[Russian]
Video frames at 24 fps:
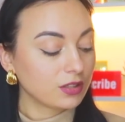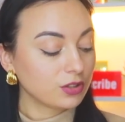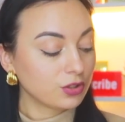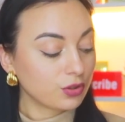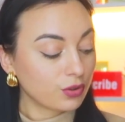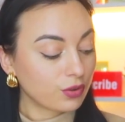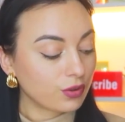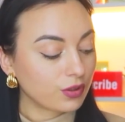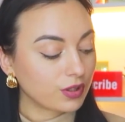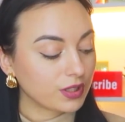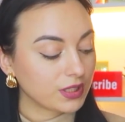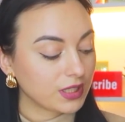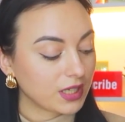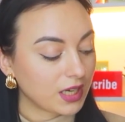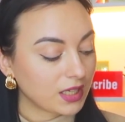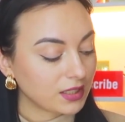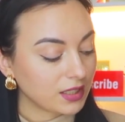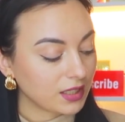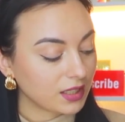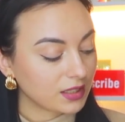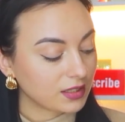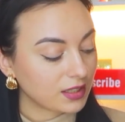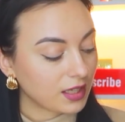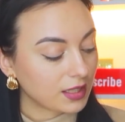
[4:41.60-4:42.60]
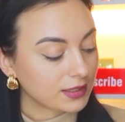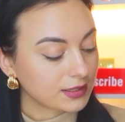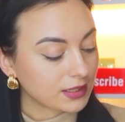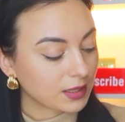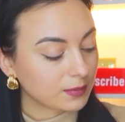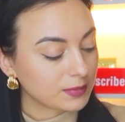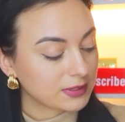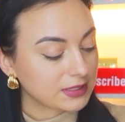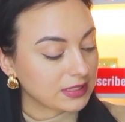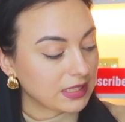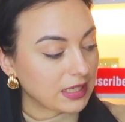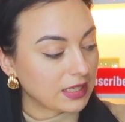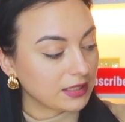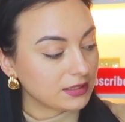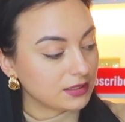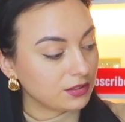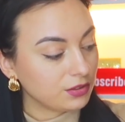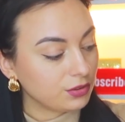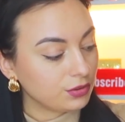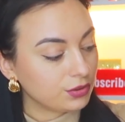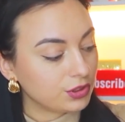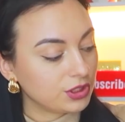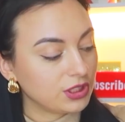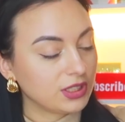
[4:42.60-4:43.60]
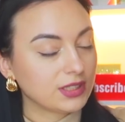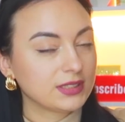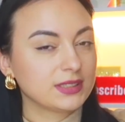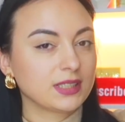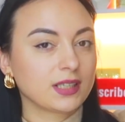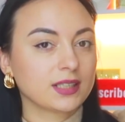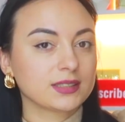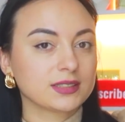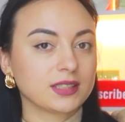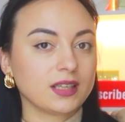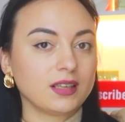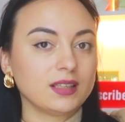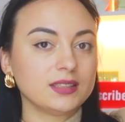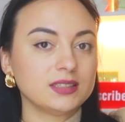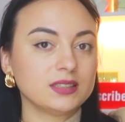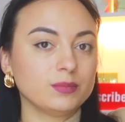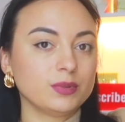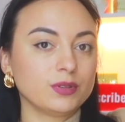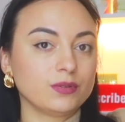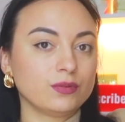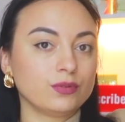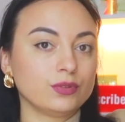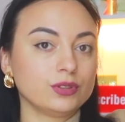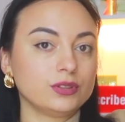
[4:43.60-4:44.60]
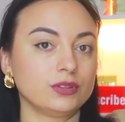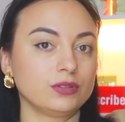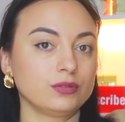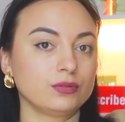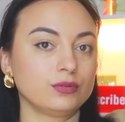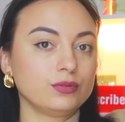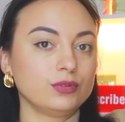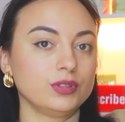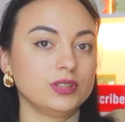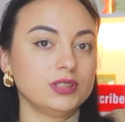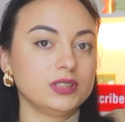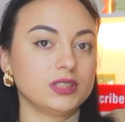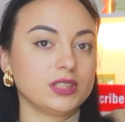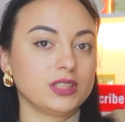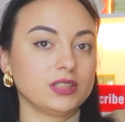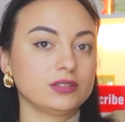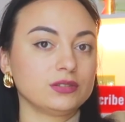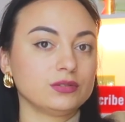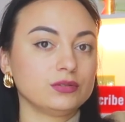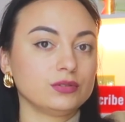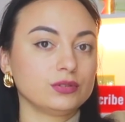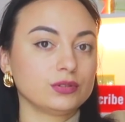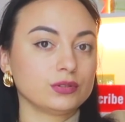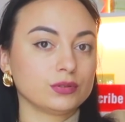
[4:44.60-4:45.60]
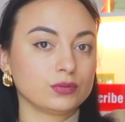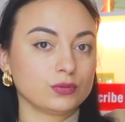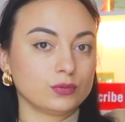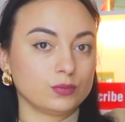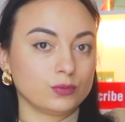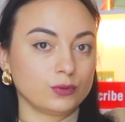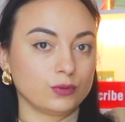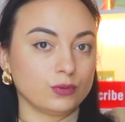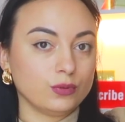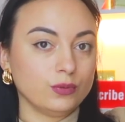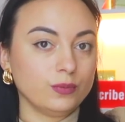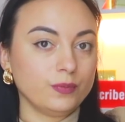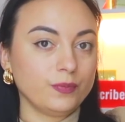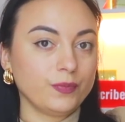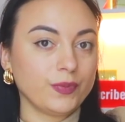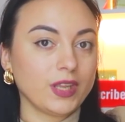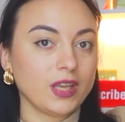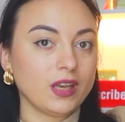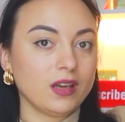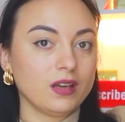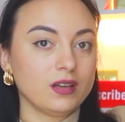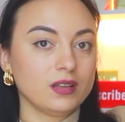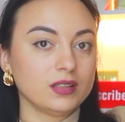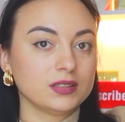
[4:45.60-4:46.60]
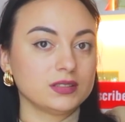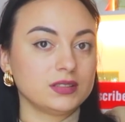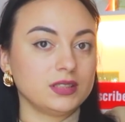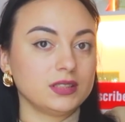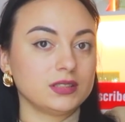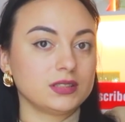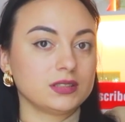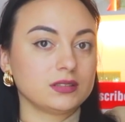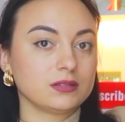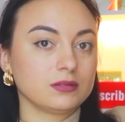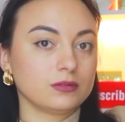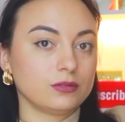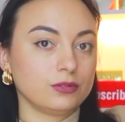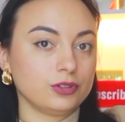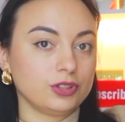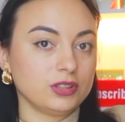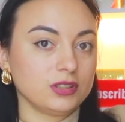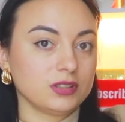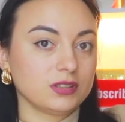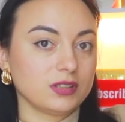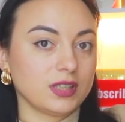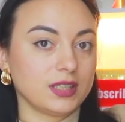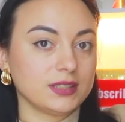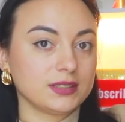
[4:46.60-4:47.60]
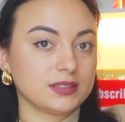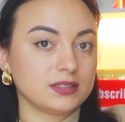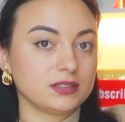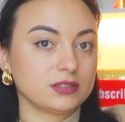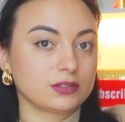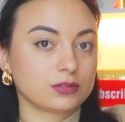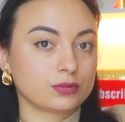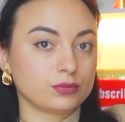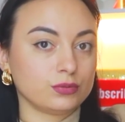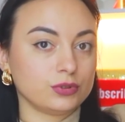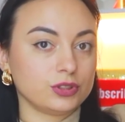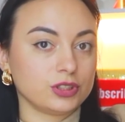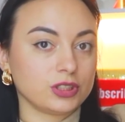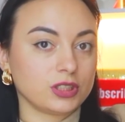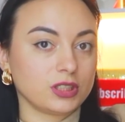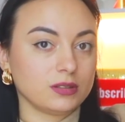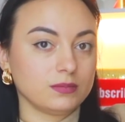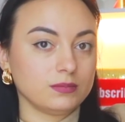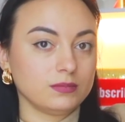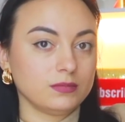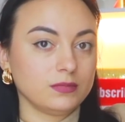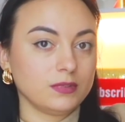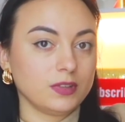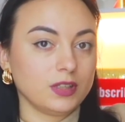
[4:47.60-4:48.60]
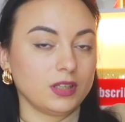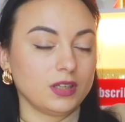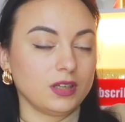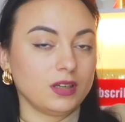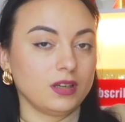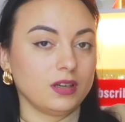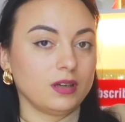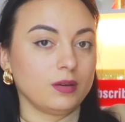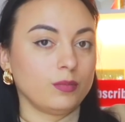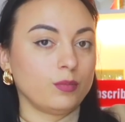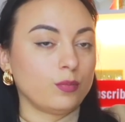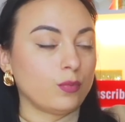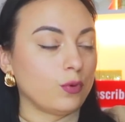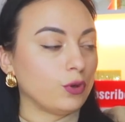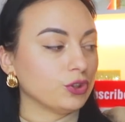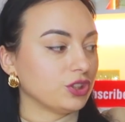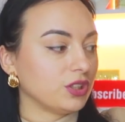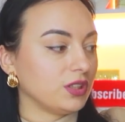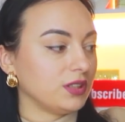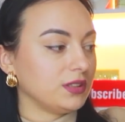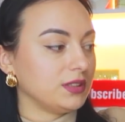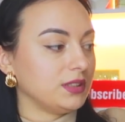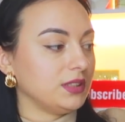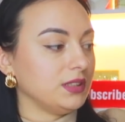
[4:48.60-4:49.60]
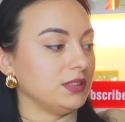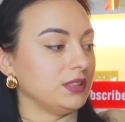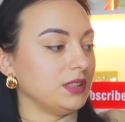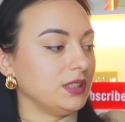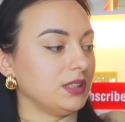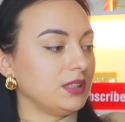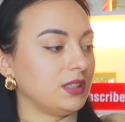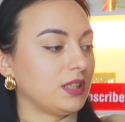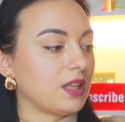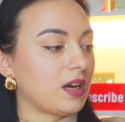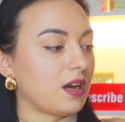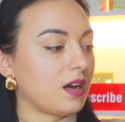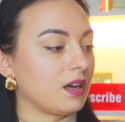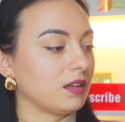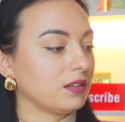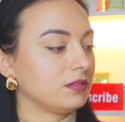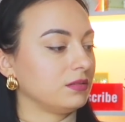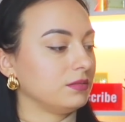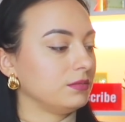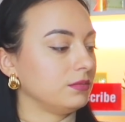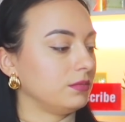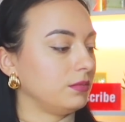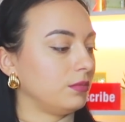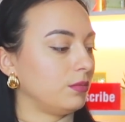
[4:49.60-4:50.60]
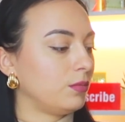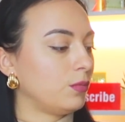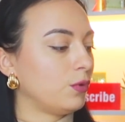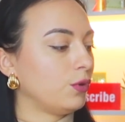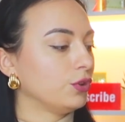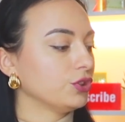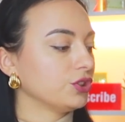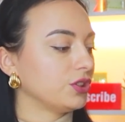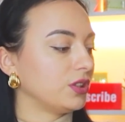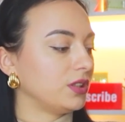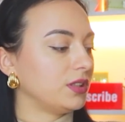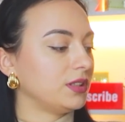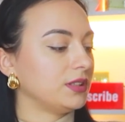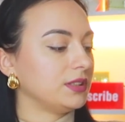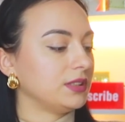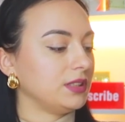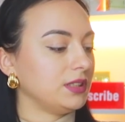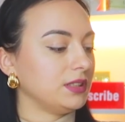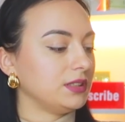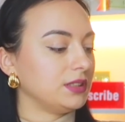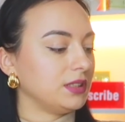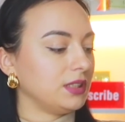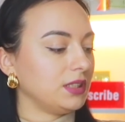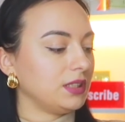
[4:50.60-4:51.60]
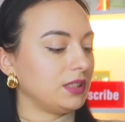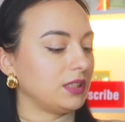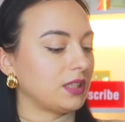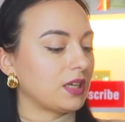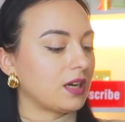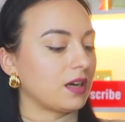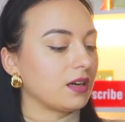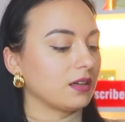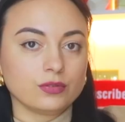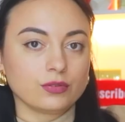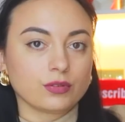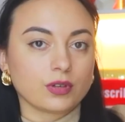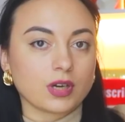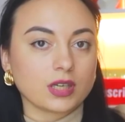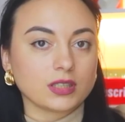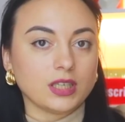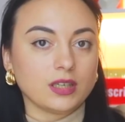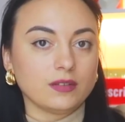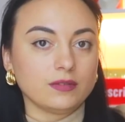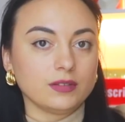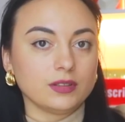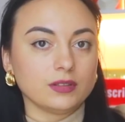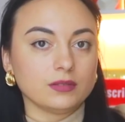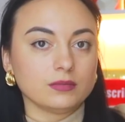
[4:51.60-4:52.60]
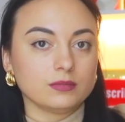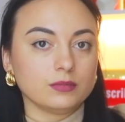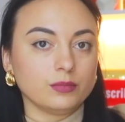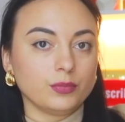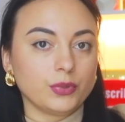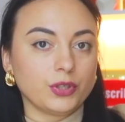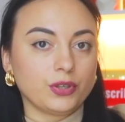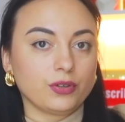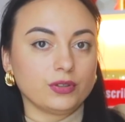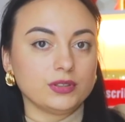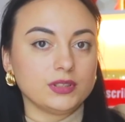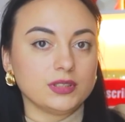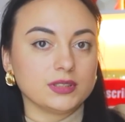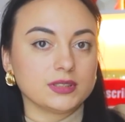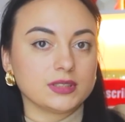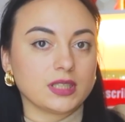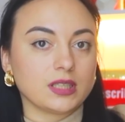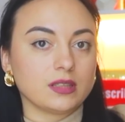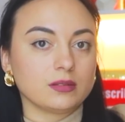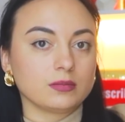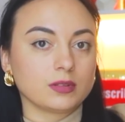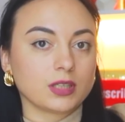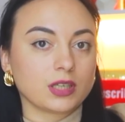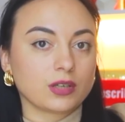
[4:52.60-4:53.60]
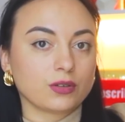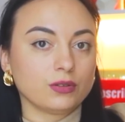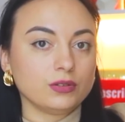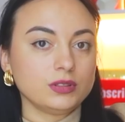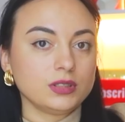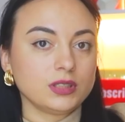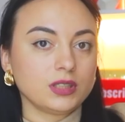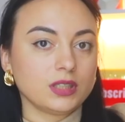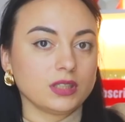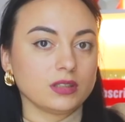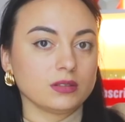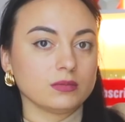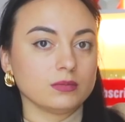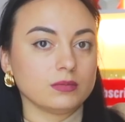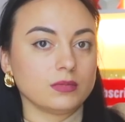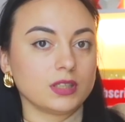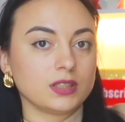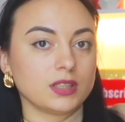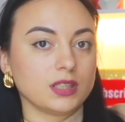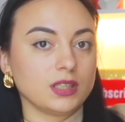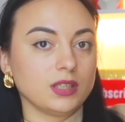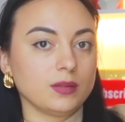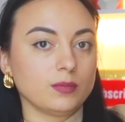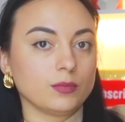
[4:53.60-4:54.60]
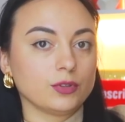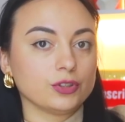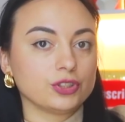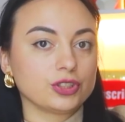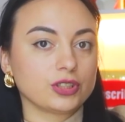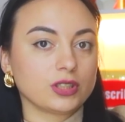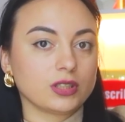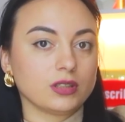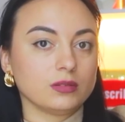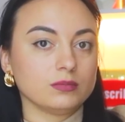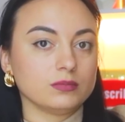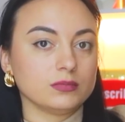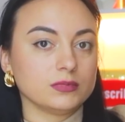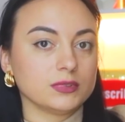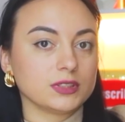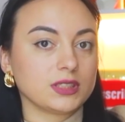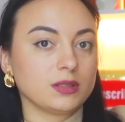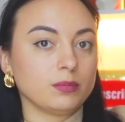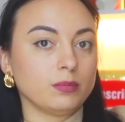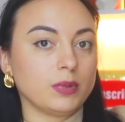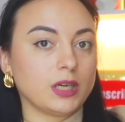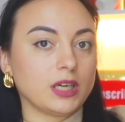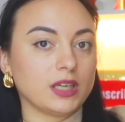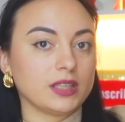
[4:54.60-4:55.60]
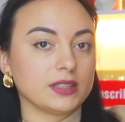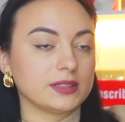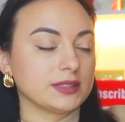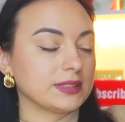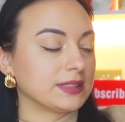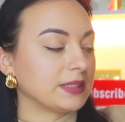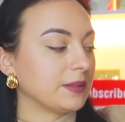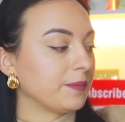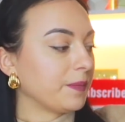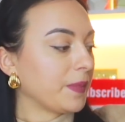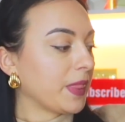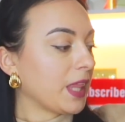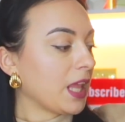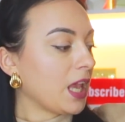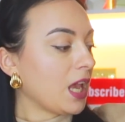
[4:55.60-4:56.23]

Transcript: Но я на китайском сайте New Chic заказала себе вот такую интересную сумку. Здесь очень классные ручки. Можно носить и так, можно носить и так. Ну, когда вы берете за короткие, она немножко сгибается.